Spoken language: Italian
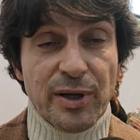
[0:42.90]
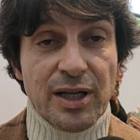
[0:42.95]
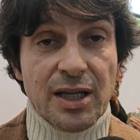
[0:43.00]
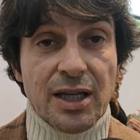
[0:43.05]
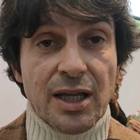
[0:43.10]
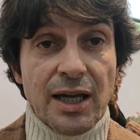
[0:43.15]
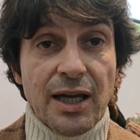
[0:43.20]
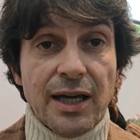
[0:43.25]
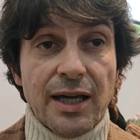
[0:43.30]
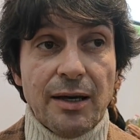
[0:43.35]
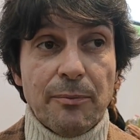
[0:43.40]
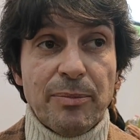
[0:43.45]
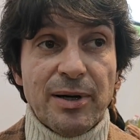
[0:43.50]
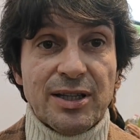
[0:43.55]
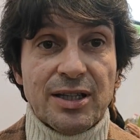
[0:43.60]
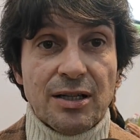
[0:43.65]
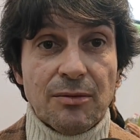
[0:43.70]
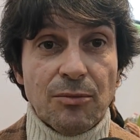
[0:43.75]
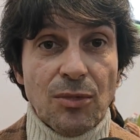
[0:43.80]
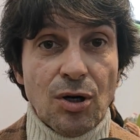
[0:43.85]
perché è
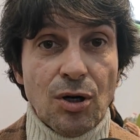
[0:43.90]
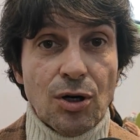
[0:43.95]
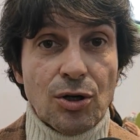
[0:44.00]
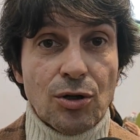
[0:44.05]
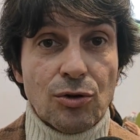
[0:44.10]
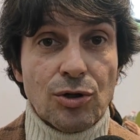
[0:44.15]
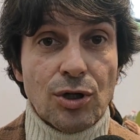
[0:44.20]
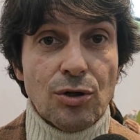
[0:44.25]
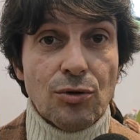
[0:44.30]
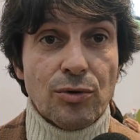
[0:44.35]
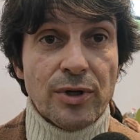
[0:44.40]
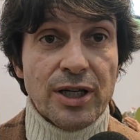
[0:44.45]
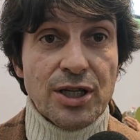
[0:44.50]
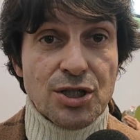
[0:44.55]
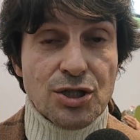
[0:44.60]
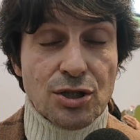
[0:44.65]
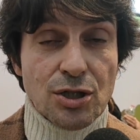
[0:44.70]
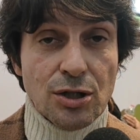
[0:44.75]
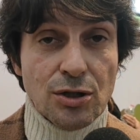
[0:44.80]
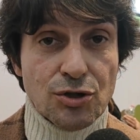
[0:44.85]
patrimonio
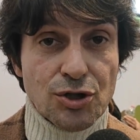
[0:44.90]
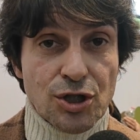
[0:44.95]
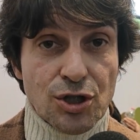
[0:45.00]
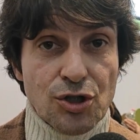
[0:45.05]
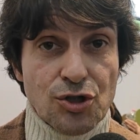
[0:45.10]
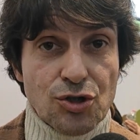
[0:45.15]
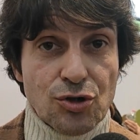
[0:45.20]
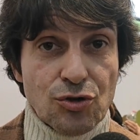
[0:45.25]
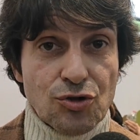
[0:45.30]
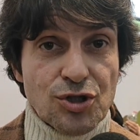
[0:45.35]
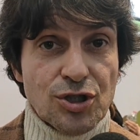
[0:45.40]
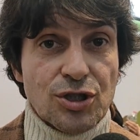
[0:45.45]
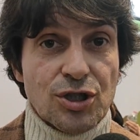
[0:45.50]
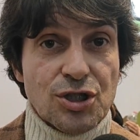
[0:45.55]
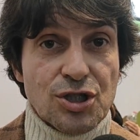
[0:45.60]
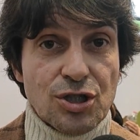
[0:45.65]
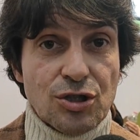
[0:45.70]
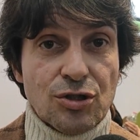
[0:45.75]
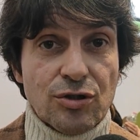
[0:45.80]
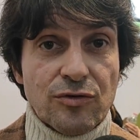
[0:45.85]
dell'UNESCO, ce ne sono
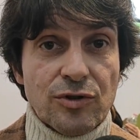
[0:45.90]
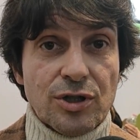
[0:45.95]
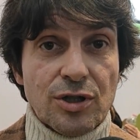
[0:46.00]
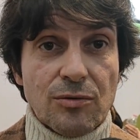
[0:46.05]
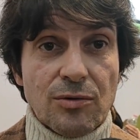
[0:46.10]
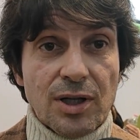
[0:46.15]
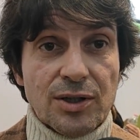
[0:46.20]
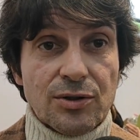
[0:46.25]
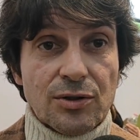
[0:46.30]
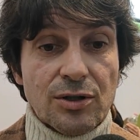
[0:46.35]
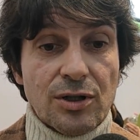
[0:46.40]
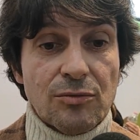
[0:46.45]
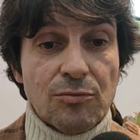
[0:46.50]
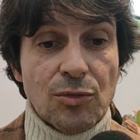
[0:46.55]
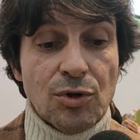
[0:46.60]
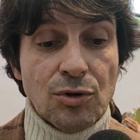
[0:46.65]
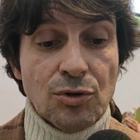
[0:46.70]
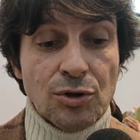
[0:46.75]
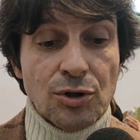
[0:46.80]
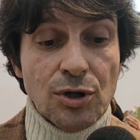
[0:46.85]
724 nel
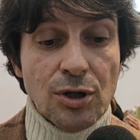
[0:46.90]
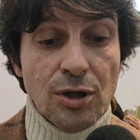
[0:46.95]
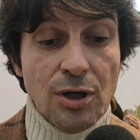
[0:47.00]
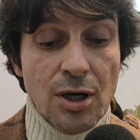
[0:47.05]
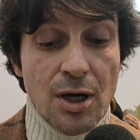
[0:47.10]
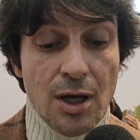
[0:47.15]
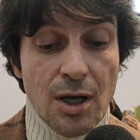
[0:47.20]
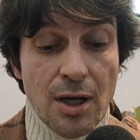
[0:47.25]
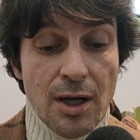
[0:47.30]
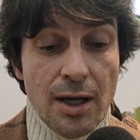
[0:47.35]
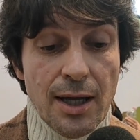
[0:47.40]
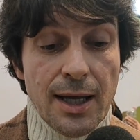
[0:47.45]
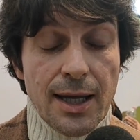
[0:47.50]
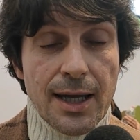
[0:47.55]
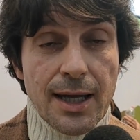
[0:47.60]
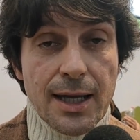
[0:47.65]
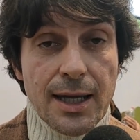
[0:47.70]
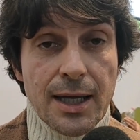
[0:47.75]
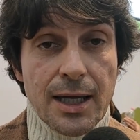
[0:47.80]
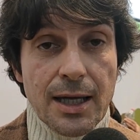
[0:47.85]
mondo
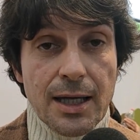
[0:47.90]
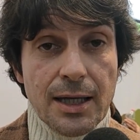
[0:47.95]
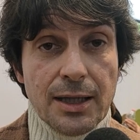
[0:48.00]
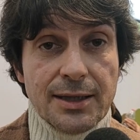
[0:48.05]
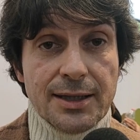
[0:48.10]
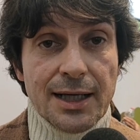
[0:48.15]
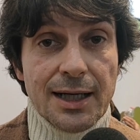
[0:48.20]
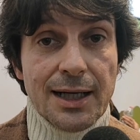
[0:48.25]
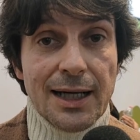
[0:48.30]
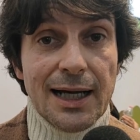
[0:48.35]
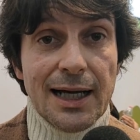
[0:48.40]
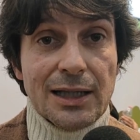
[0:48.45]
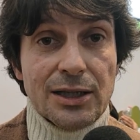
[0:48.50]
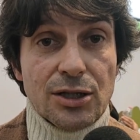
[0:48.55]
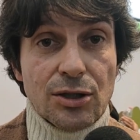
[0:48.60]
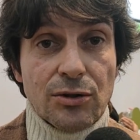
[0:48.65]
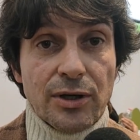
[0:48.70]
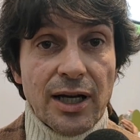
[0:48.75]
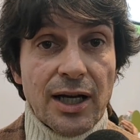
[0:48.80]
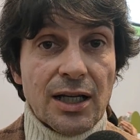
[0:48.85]
e tra
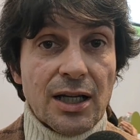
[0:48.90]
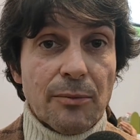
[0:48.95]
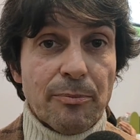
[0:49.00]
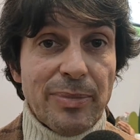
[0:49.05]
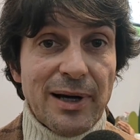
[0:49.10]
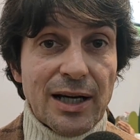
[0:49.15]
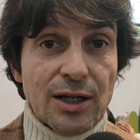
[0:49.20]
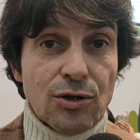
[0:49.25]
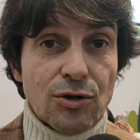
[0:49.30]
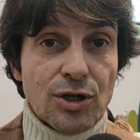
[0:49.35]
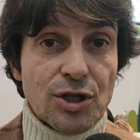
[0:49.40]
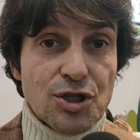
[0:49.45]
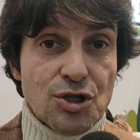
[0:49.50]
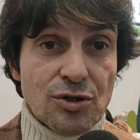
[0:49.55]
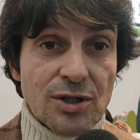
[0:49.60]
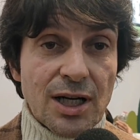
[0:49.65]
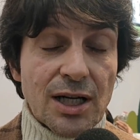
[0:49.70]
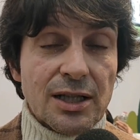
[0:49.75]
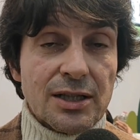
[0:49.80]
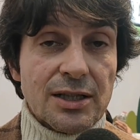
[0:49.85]
l'altro è anche parco
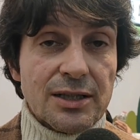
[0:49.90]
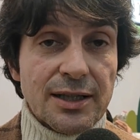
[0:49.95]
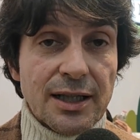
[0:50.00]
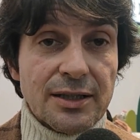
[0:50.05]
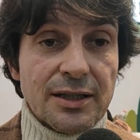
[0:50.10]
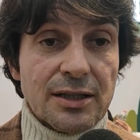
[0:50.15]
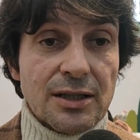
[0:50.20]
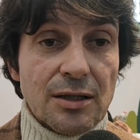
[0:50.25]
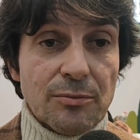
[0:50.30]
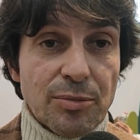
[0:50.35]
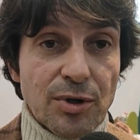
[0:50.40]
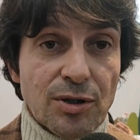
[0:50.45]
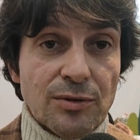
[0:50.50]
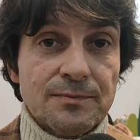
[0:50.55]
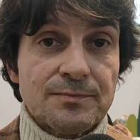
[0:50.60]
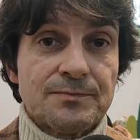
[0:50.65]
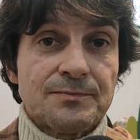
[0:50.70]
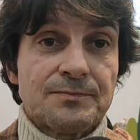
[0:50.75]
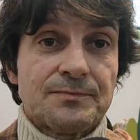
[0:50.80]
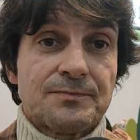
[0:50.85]
regionale del Delta del
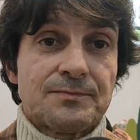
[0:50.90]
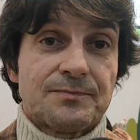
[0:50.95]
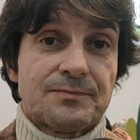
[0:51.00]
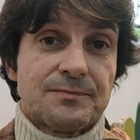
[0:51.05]
Po.